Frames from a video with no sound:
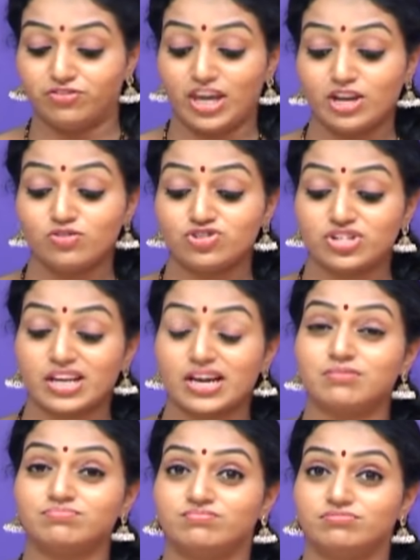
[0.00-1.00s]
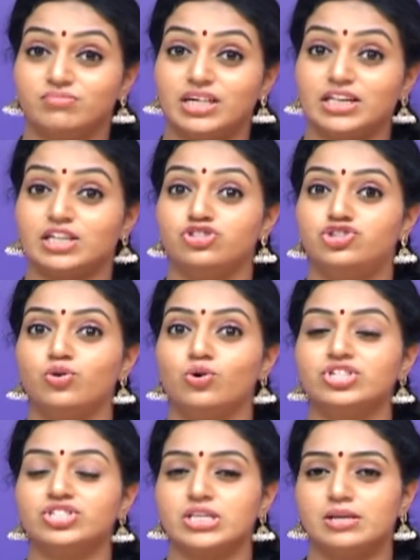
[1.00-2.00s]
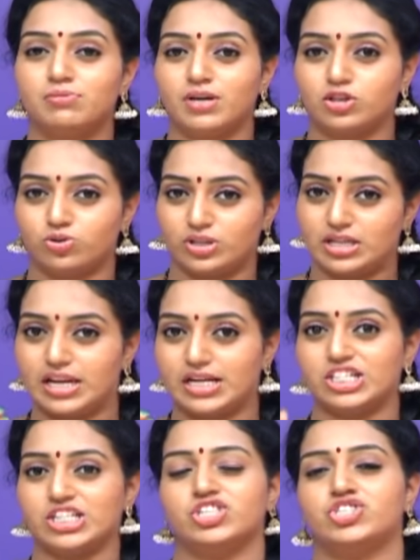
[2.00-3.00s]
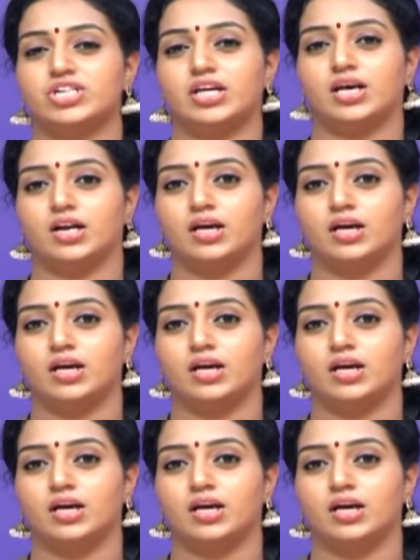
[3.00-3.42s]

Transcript: వేణు శ్రీరామ్ మనకి జోస్ సినిమాతోని ఎంట్రీ ఇచ్చిన